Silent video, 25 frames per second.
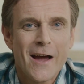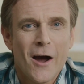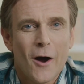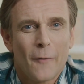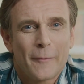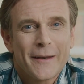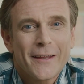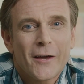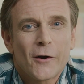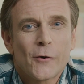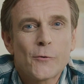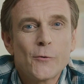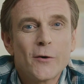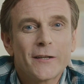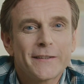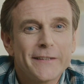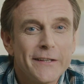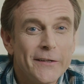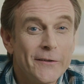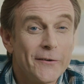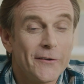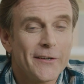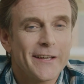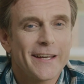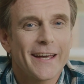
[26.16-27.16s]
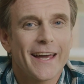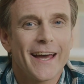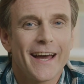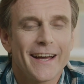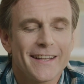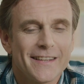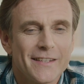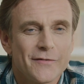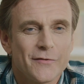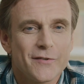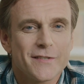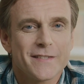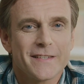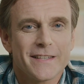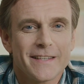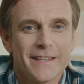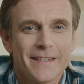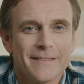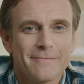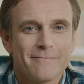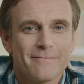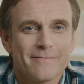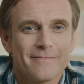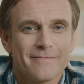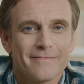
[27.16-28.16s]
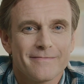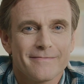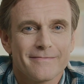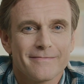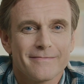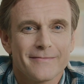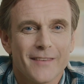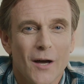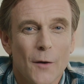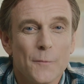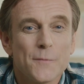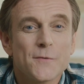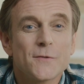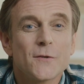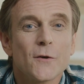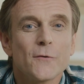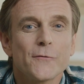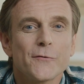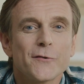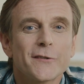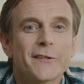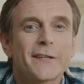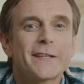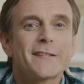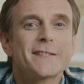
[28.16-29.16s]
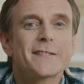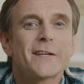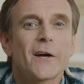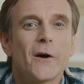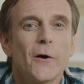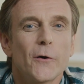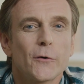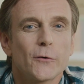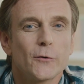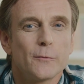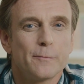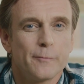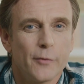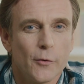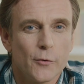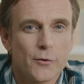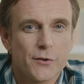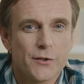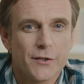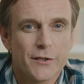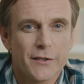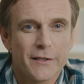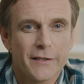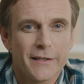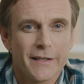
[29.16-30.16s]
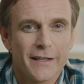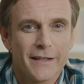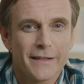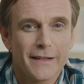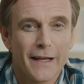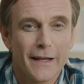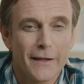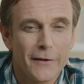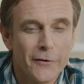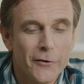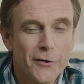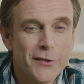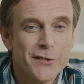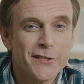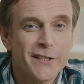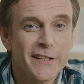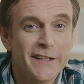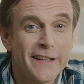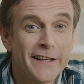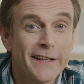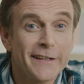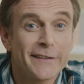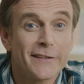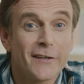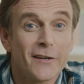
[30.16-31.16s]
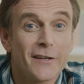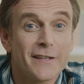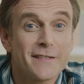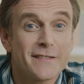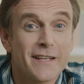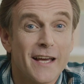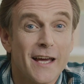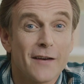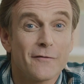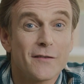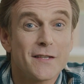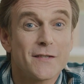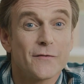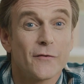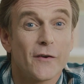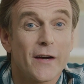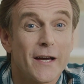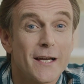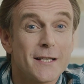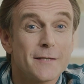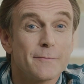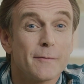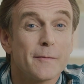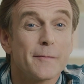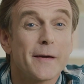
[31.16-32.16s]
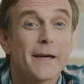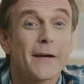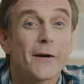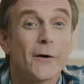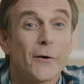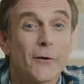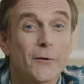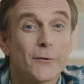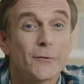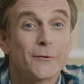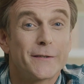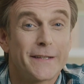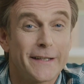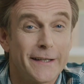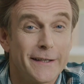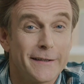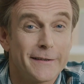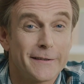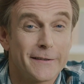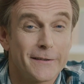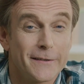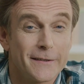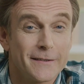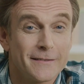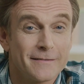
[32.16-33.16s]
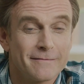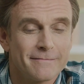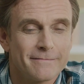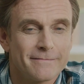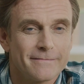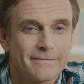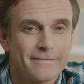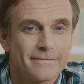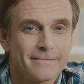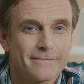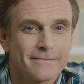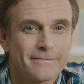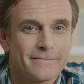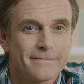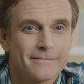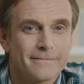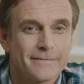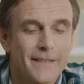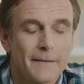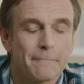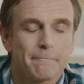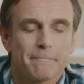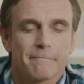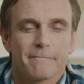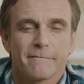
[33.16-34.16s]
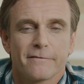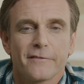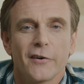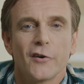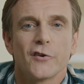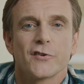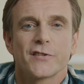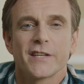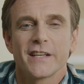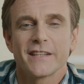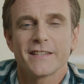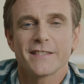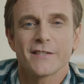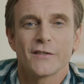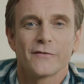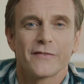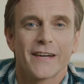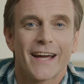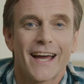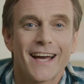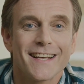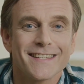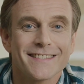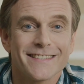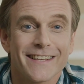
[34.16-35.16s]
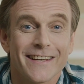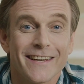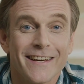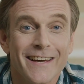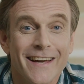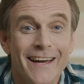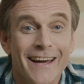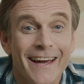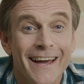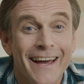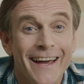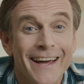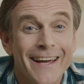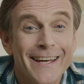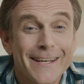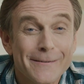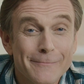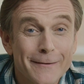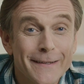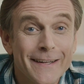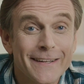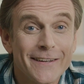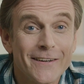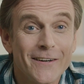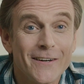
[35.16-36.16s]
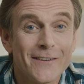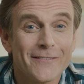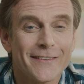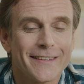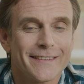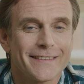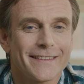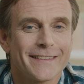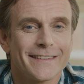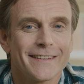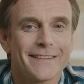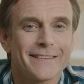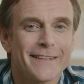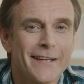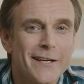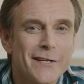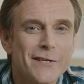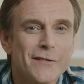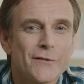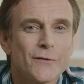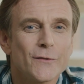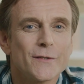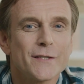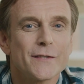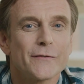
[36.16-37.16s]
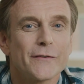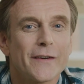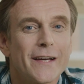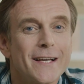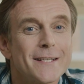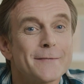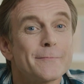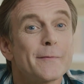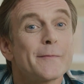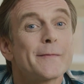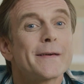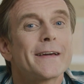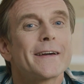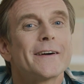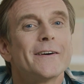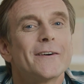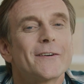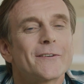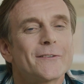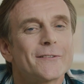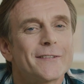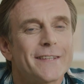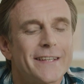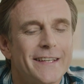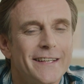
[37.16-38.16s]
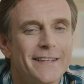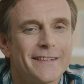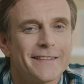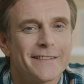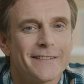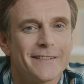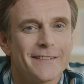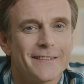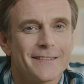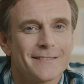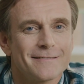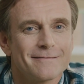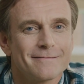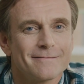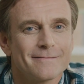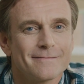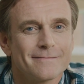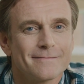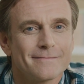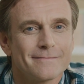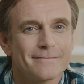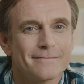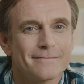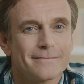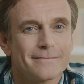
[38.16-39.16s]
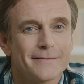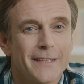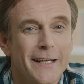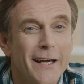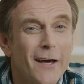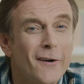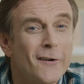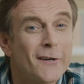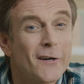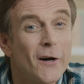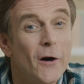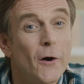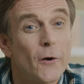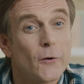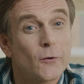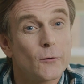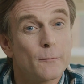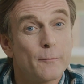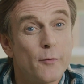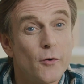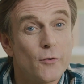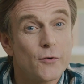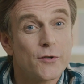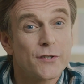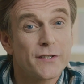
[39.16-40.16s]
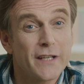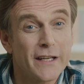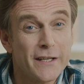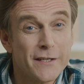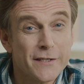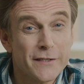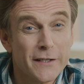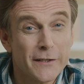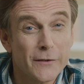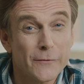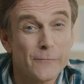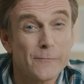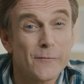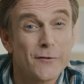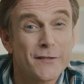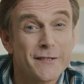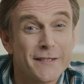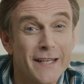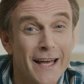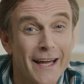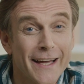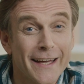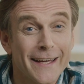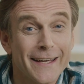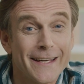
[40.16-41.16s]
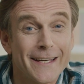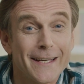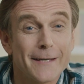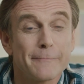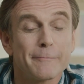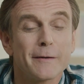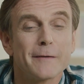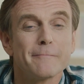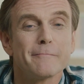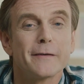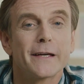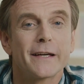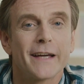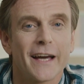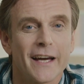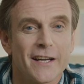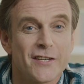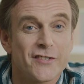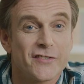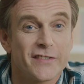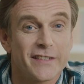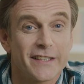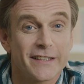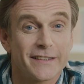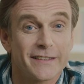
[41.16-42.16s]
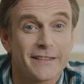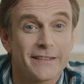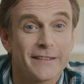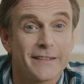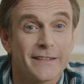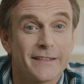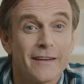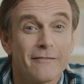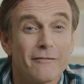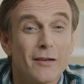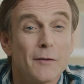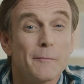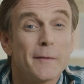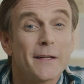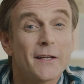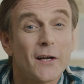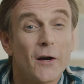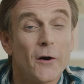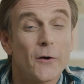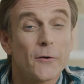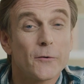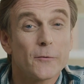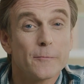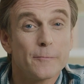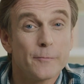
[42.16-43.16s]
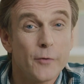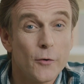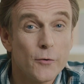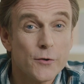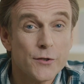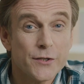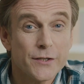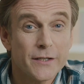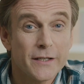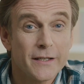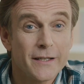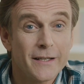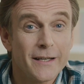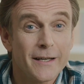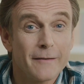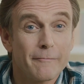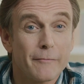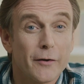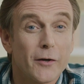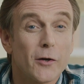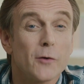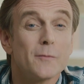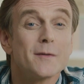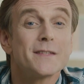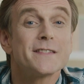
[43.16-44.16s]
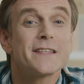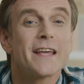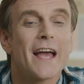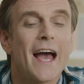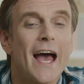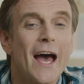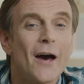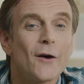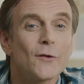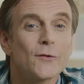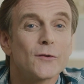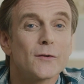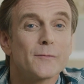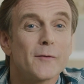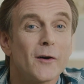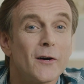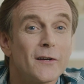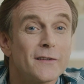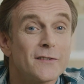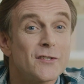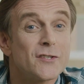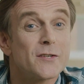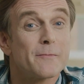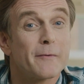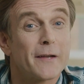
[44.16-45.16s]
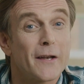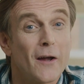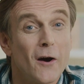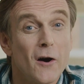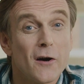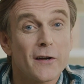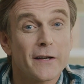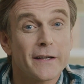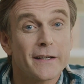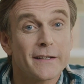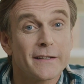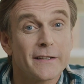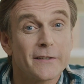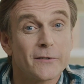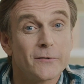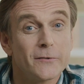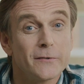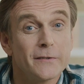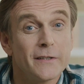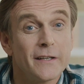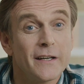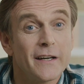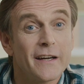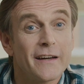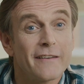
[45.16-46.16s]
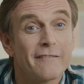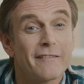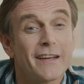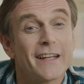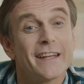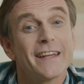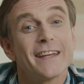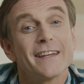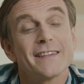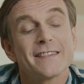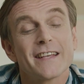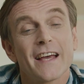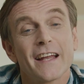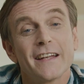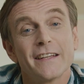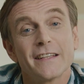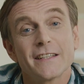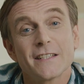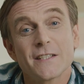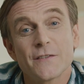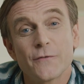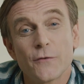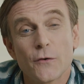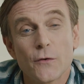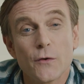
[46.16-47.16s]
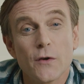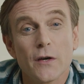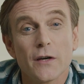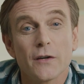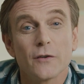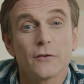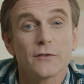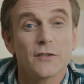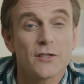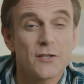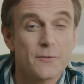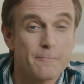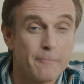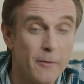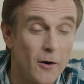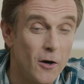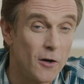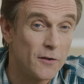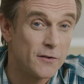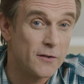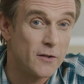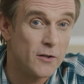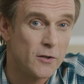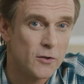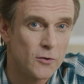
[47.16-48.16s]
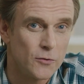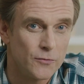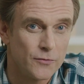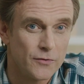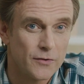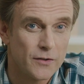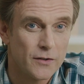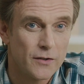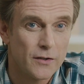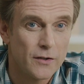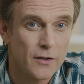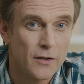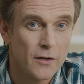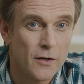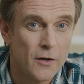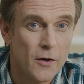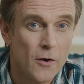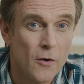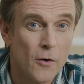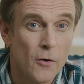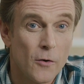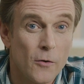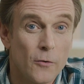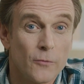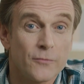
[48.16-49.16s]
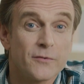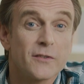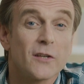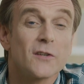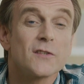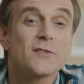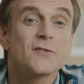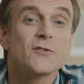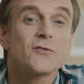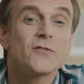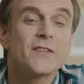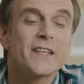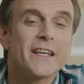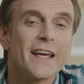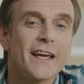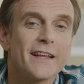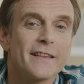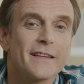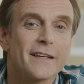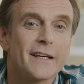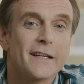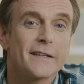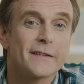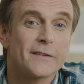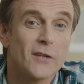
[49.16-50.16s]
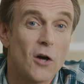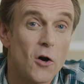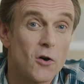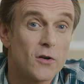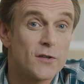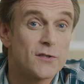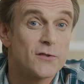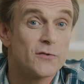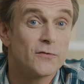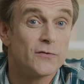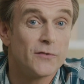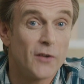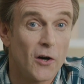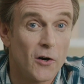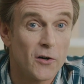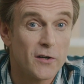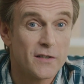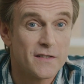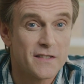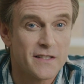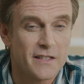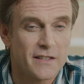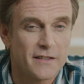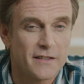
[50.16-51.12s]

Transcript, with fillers: Mais j'ai des nouveautés intéressantes pour vous. À présent, il y a Cargo Push, le tout dernier service numérique de CFF Cargo Digital. Mais mince, j'allais presque oublier. Moi, c'est David, testeur chez CFF Cargo Digital. J'ai longuement testé Cargo Push et vous avoue que je suis enchanté. Parce qu'avec Cargo Push, vous recevez automatiquement une notification quand votre envoi arrive en avance ou bien en retard. Et cela à toute heure du jour et de